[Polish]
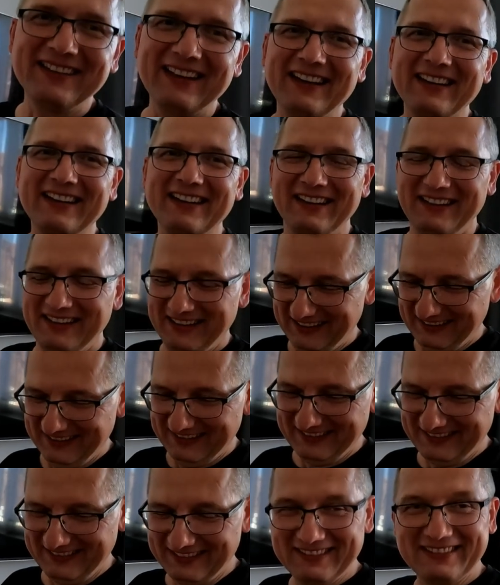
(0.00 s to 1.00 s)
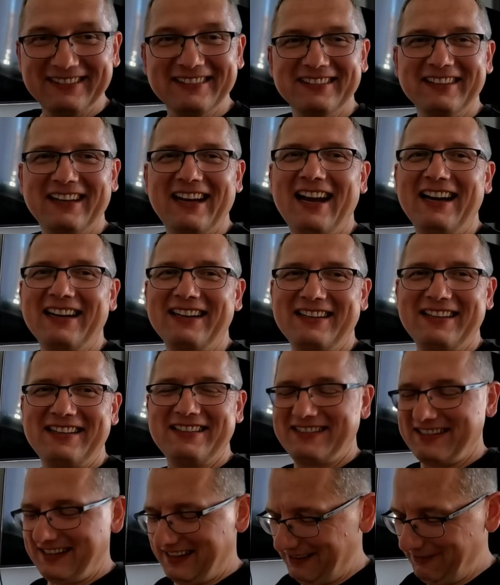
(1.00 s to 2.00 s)
tak.
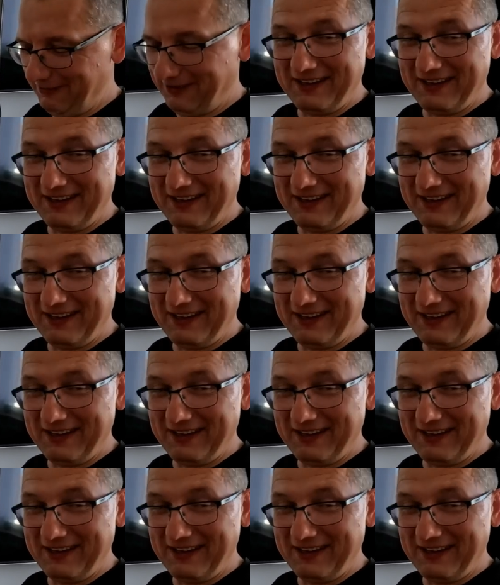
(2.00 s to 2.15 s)
Agnieszki,